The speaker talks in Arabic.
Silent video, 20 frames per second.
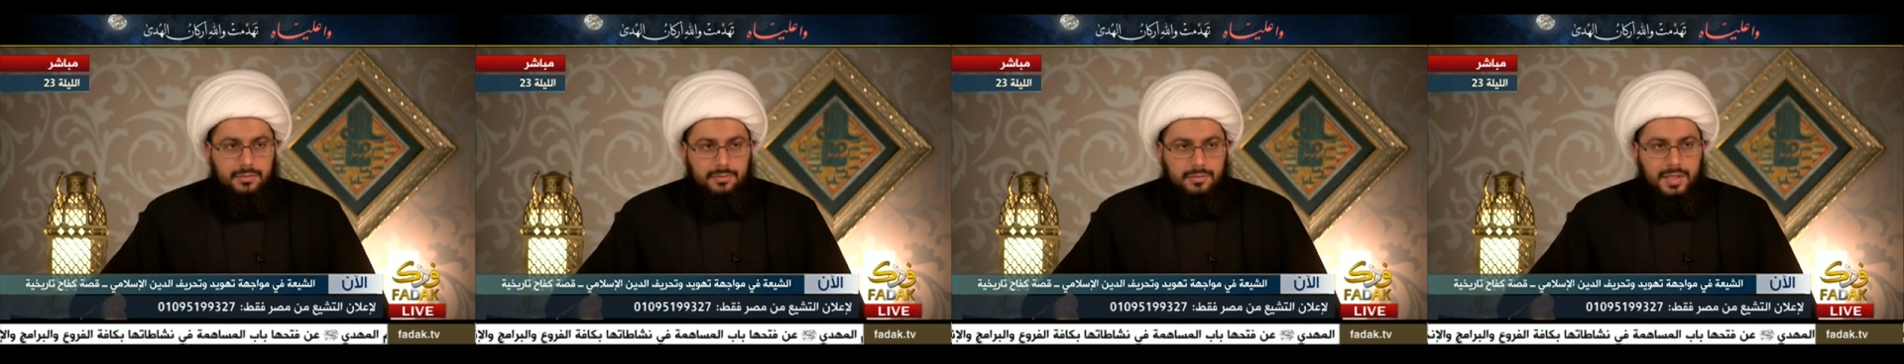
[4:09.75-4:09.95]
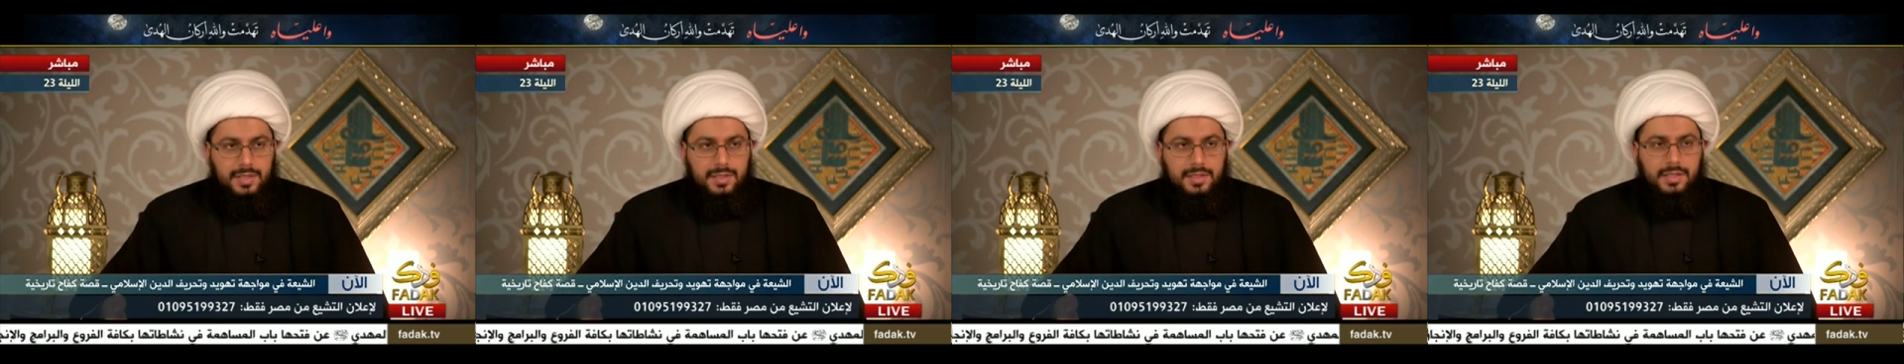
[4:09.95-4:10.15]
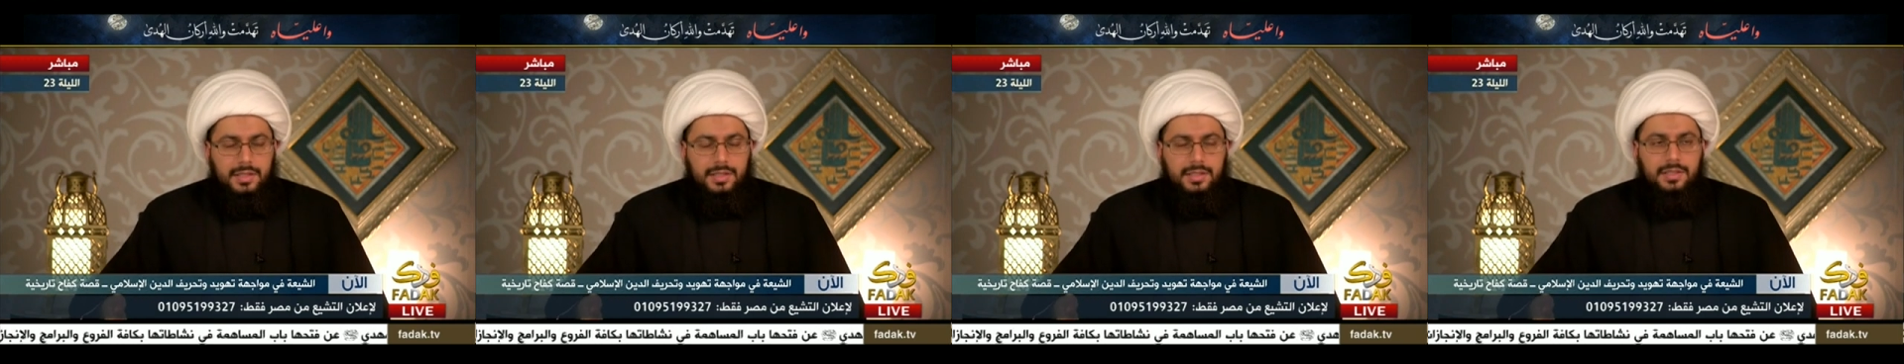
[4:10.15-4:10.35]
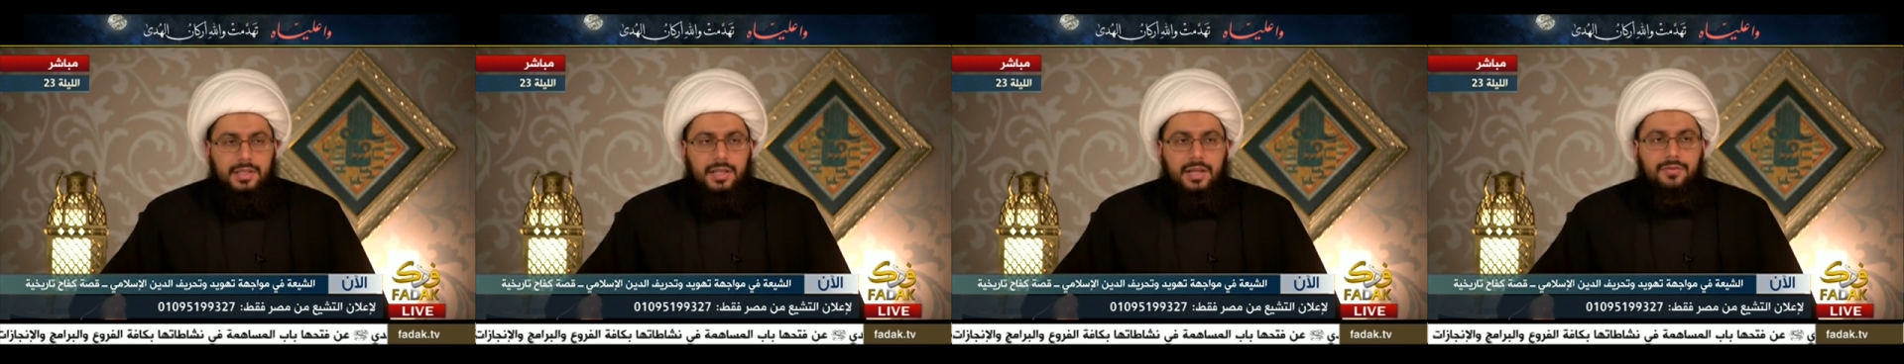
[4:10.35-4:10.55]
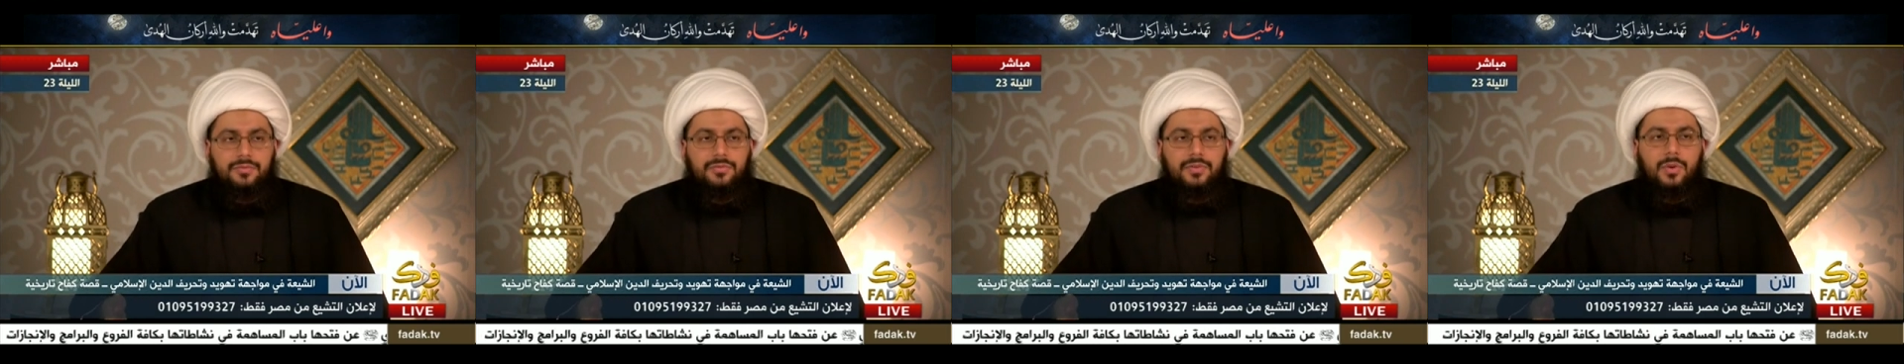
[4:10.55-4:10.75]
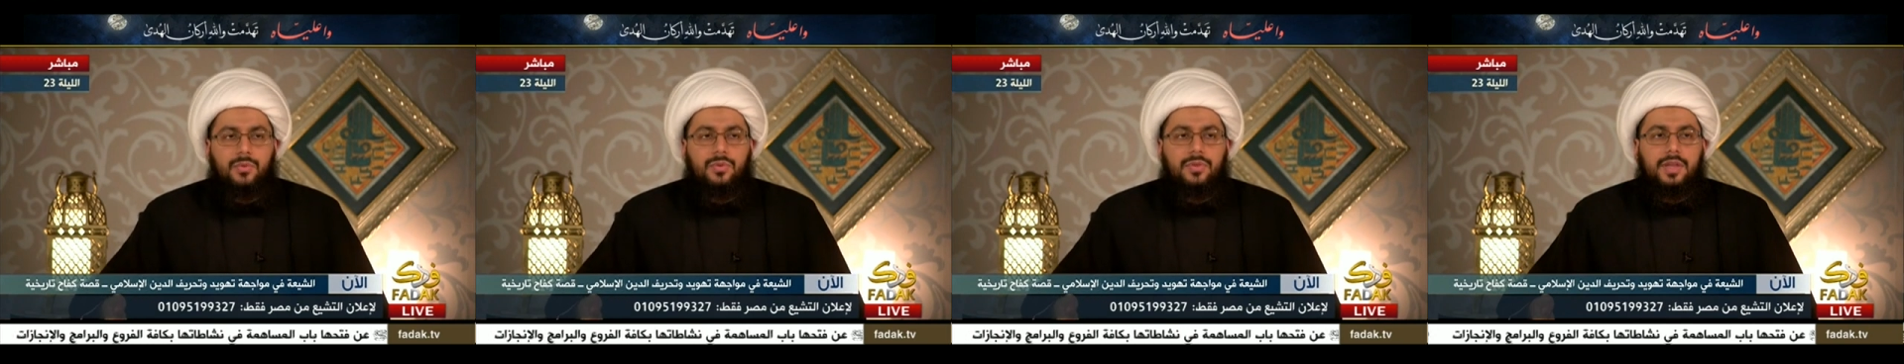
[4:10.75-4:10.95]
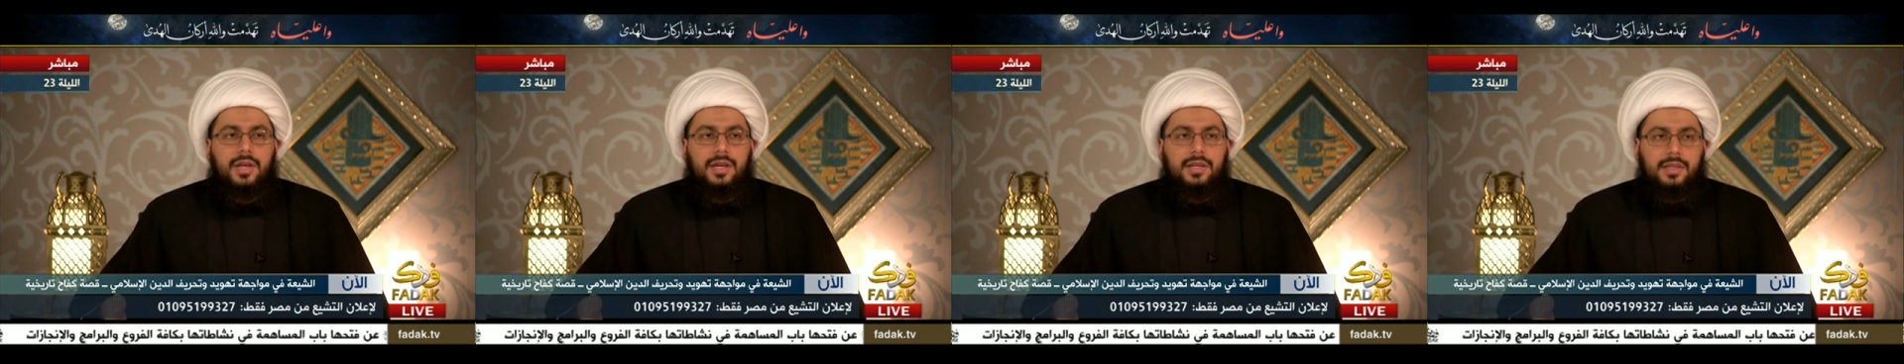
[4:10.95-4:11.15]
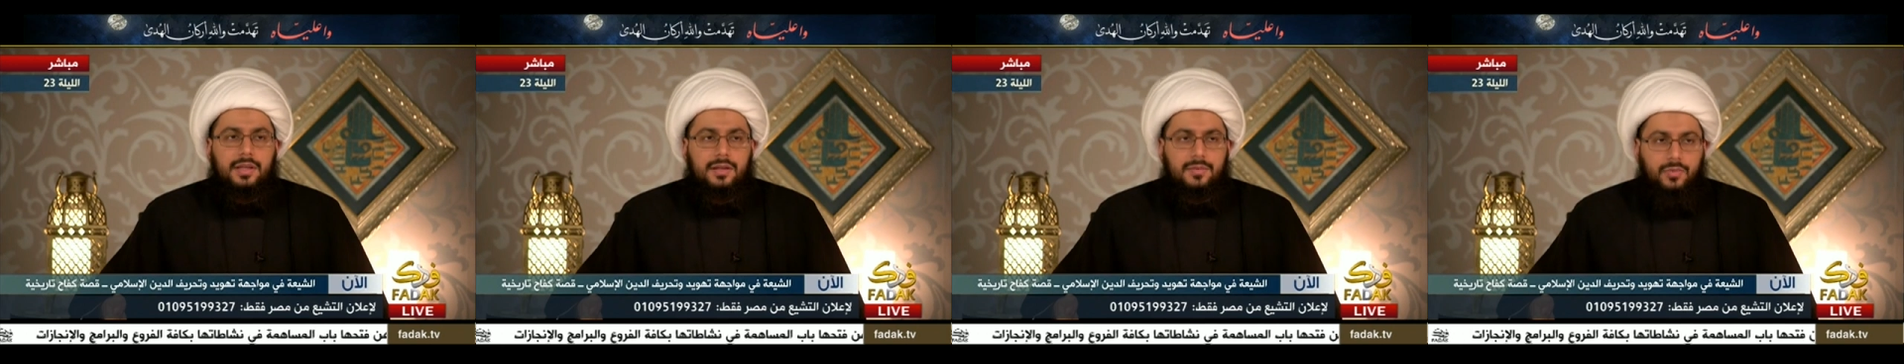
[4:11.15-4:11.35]
ما تصير عندنا
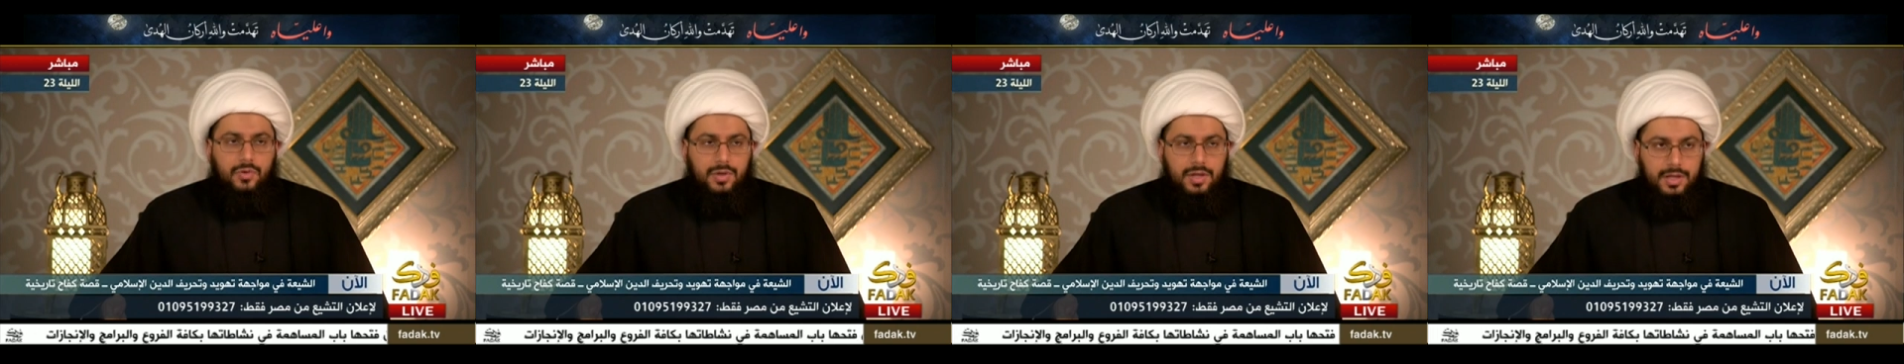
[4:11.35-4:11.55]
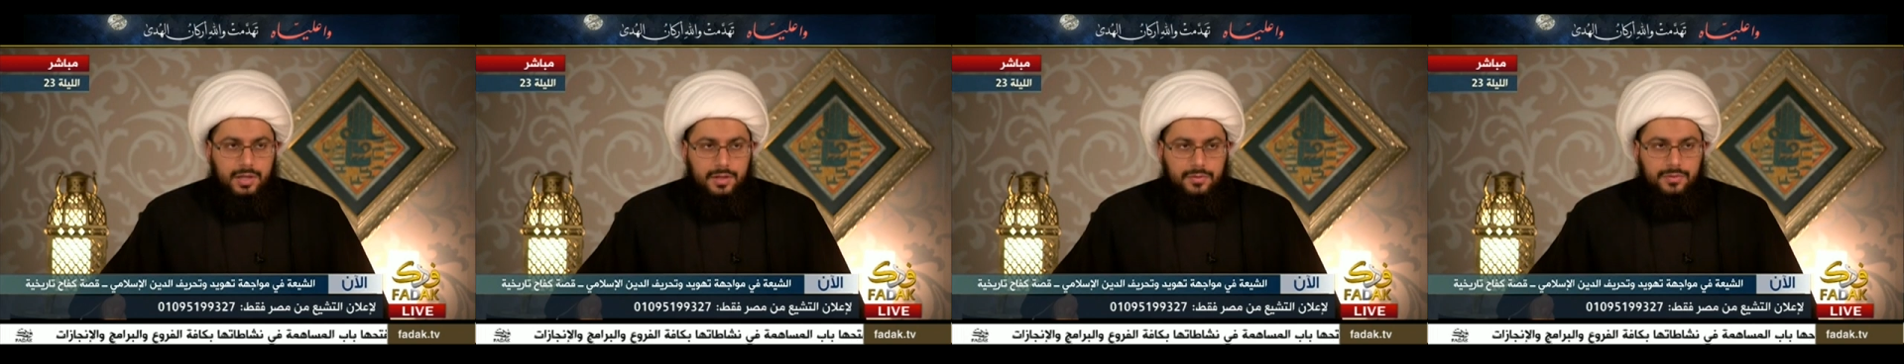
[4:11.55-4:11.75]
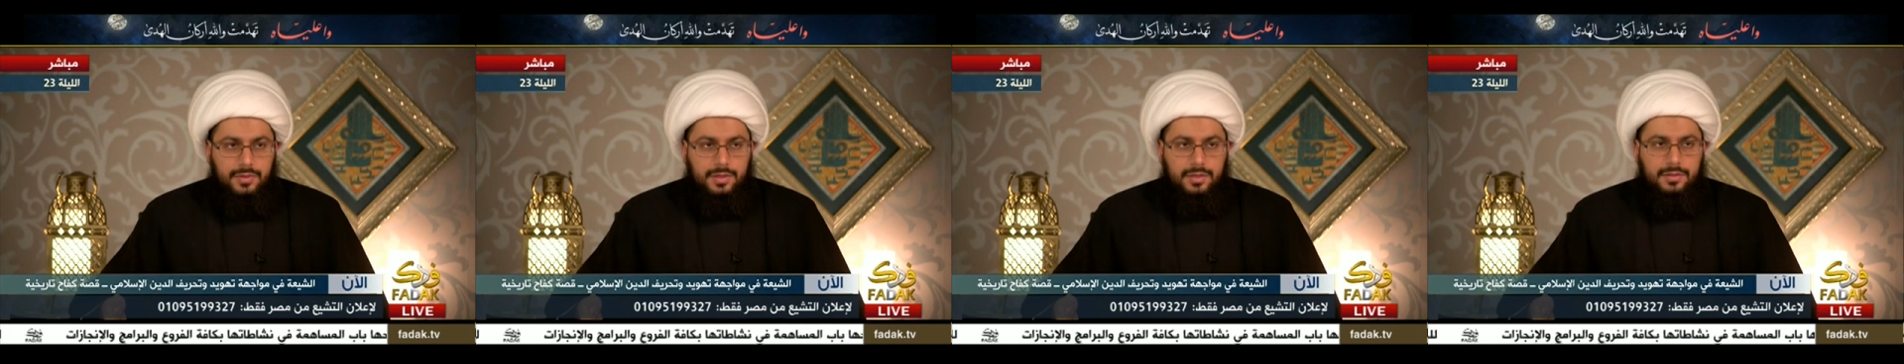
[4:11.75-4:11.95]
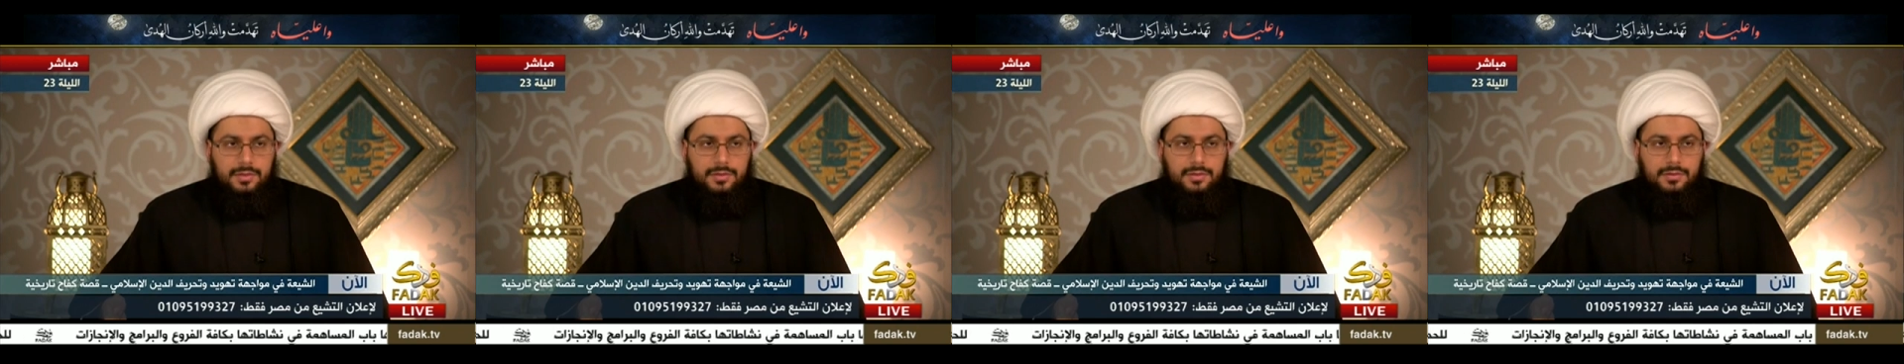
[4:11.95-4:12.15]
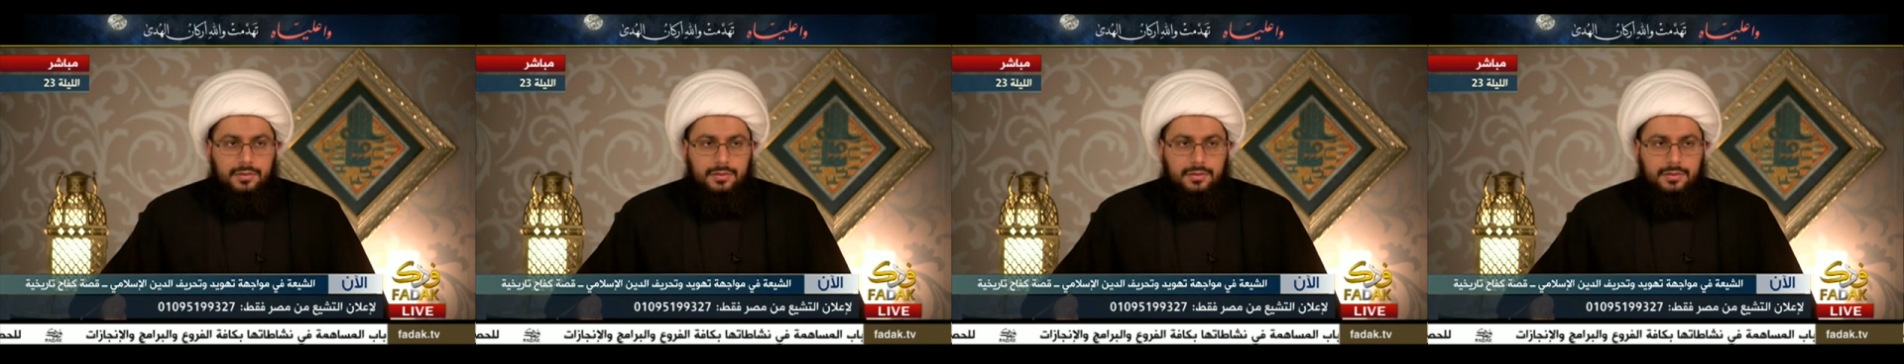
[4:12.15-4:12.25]
فوضى كالمخالفين